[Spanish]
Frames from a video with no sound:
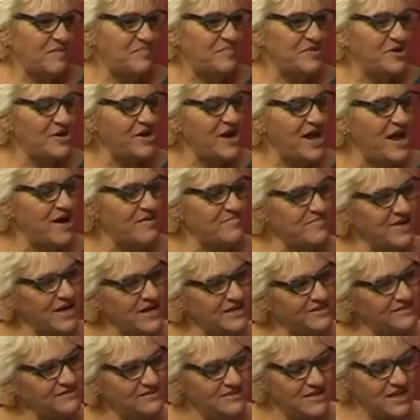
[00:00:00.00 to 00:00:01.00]

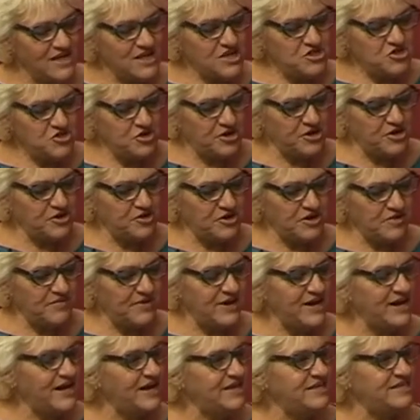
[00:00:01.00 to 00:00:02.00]
programa. Yo creo que
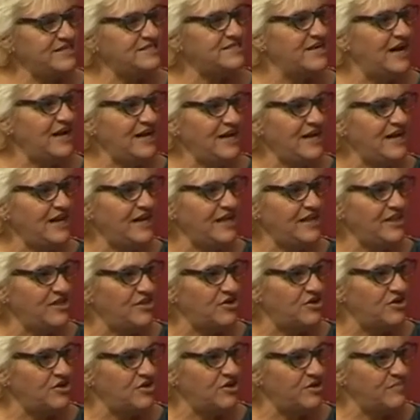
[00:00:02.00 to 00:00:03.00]
van a ir
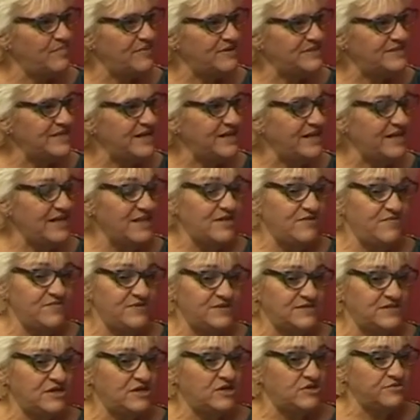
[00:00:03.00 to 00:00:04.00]
saliendo. Lo que pasa es que es
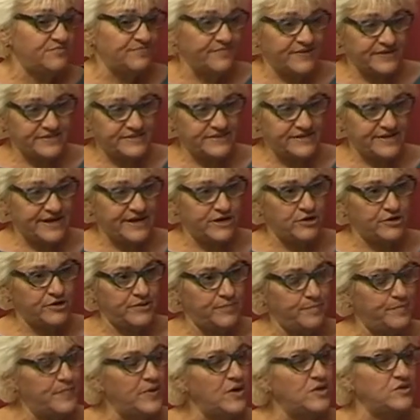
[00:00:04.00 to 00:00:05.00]
difícil convencer a los
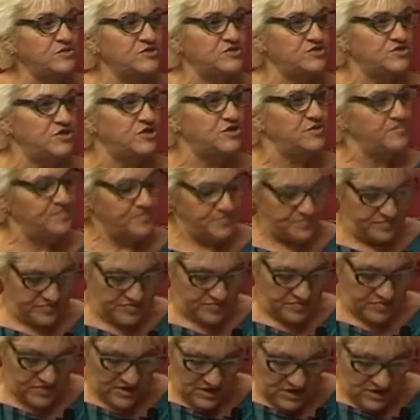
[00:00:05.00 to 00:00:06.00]
sponsors.
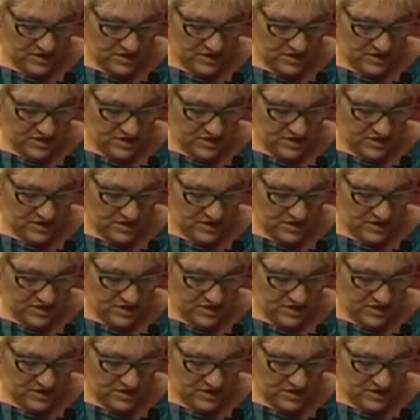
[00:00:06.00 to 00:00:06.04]
Claro.